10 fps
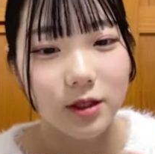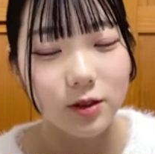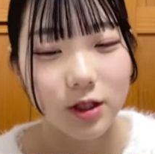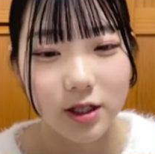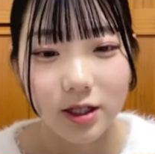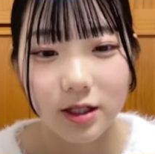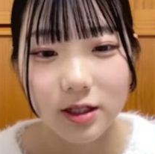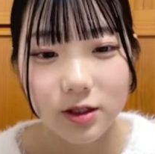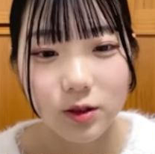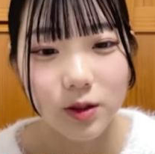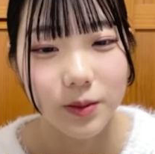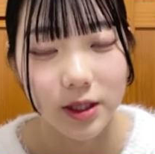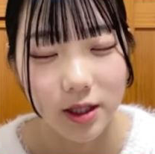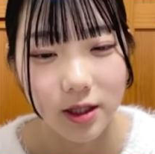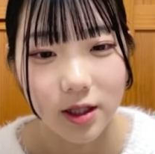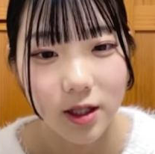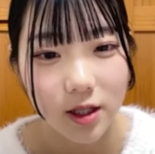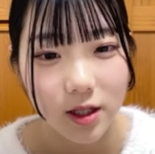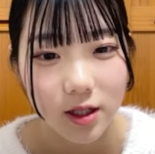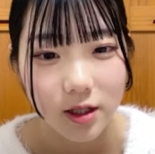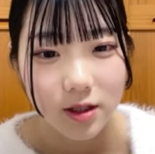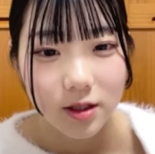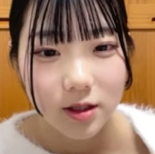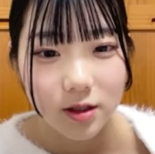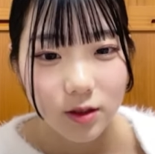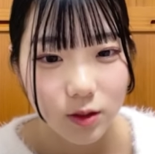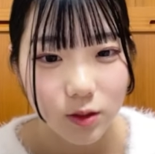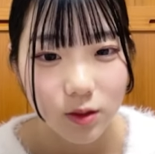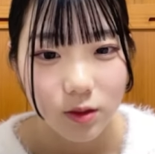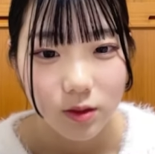そう限れないちょっと今ねそ